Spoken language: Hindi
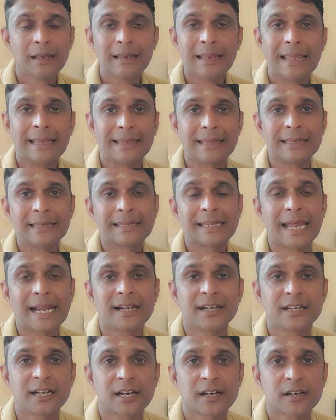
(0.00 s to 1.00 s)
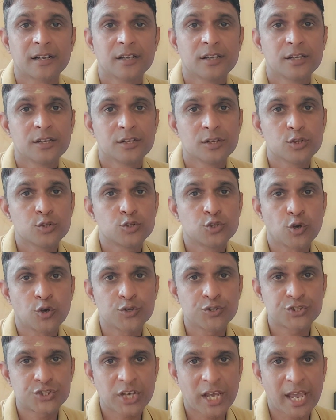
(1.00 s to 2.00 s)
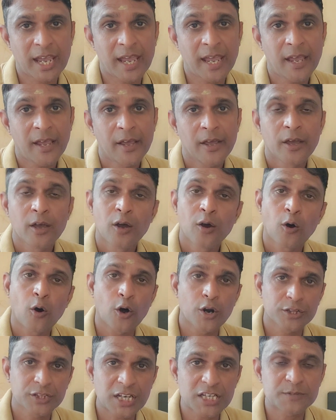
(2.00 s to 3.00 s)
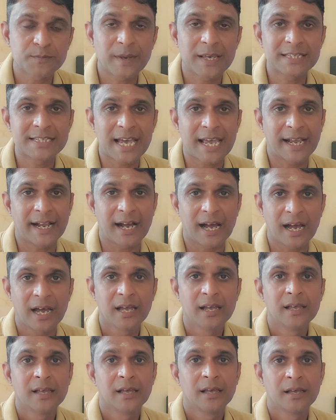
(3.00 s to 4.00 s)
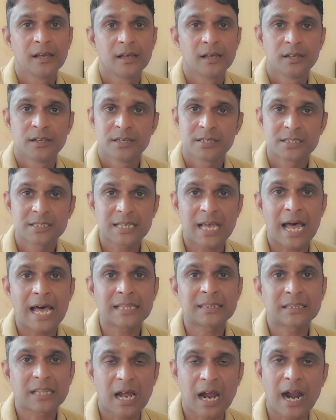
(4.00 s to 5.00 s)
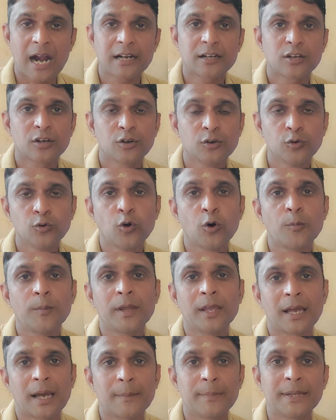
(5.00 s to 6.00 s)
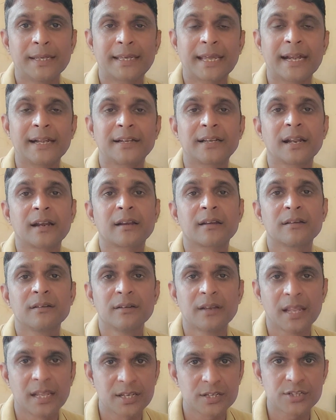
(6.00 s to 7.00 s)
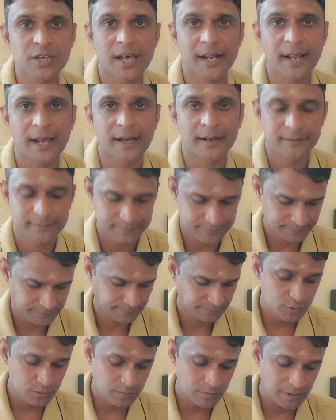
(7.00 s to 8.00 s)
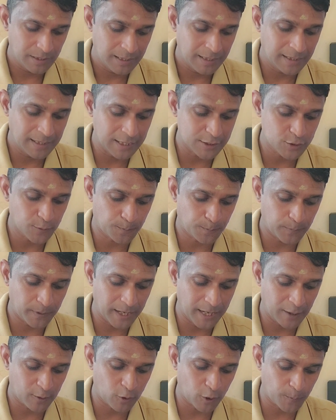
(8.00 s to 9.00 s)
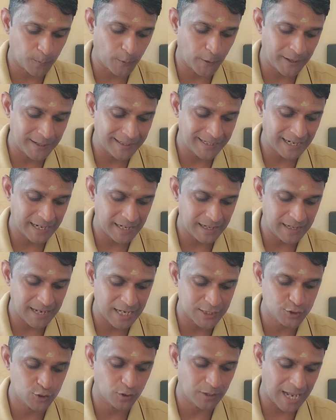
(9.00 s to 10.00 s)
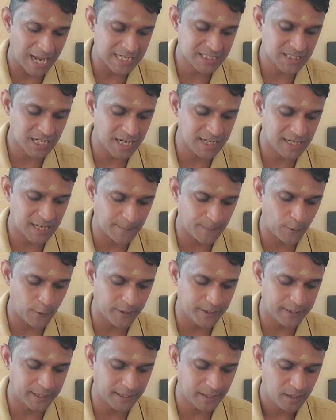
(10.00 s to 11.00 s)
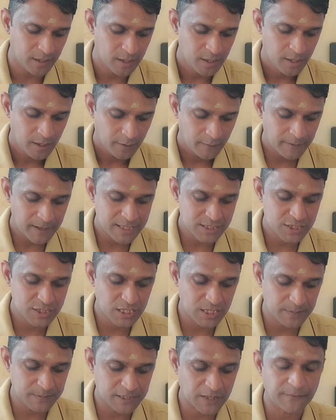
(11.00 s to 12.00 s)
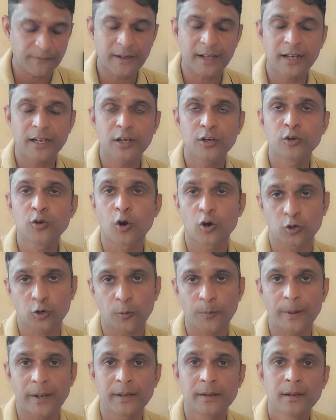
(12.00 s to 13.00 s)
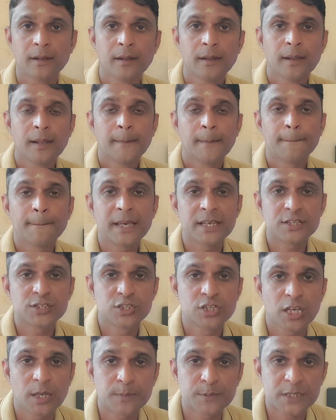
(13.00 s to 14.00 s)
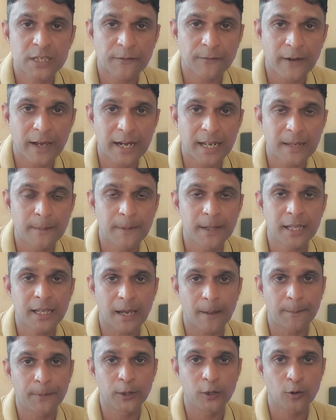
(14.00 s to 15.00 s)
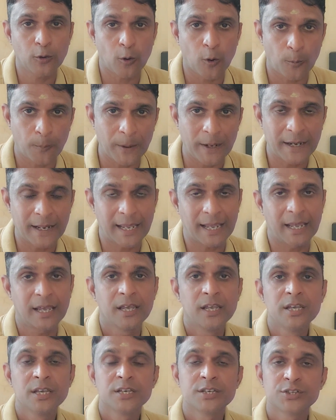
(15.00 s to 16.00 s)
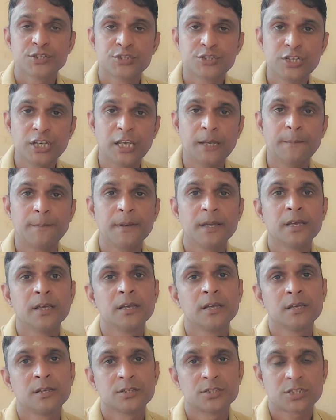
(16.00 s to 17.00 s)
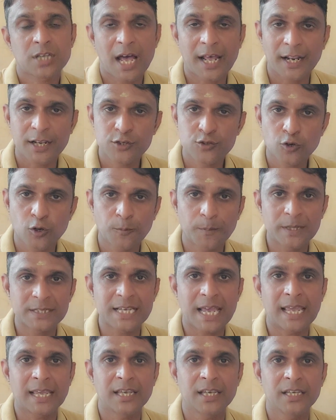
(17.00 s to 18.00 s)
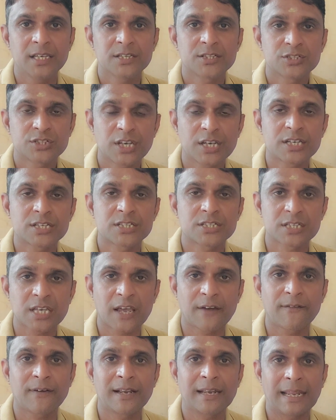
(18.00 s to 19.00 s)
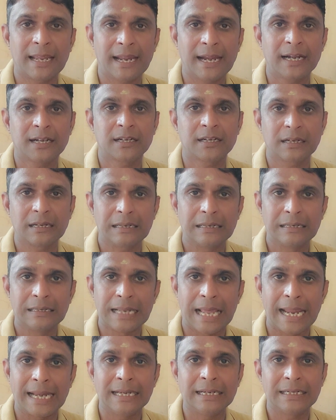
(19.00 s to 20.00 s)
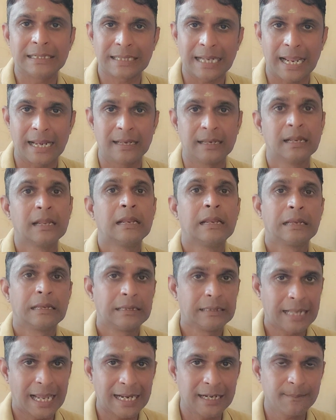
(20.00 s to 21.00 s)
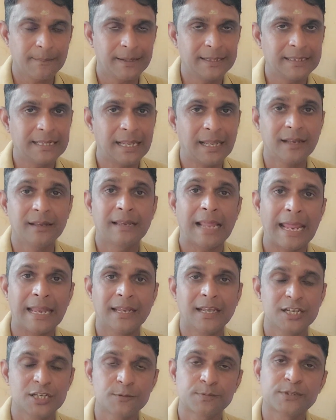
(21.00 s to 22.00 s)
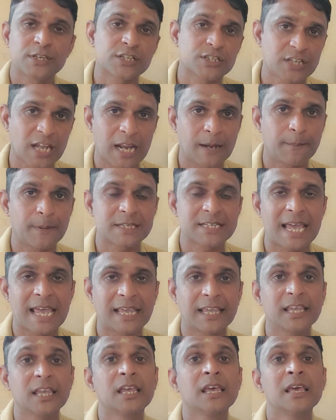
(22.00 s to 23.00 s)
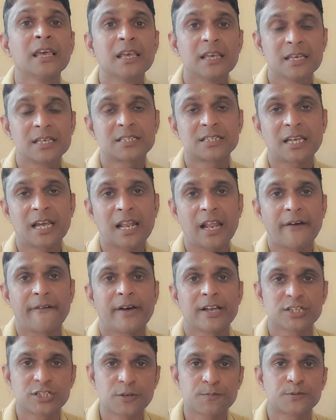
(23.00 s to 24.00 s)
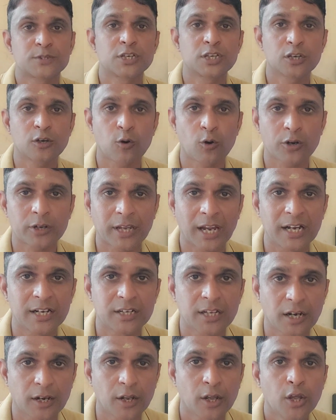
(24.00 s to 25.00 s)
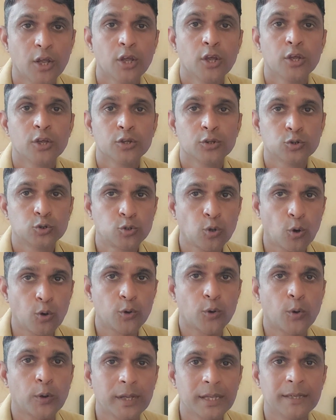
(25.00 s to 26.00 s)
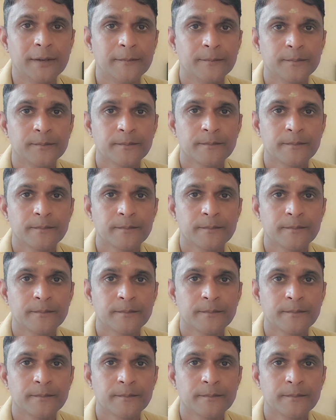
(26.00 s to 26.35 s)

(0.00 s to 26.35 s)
लेकिन कैंटर जोन छः और दस में ही जाएगा सात आठ नौ में अभी कैंटर नहीं जा रहा इनका जो एक और पॉइंट है ला, जो लास्ट का इनका पॉइंट है वह जीप सफारी नॉट ओपन भाई जीप सफारी भी अभी ओपन है जीप सारे जोन पे जाएगी सिक्स सेवन एट नाइन टेन नाइन बंद है नाइन की जिप्सी टेन पे जाएगी इसके अलावा जिप्सी और कैंटर दोनों ही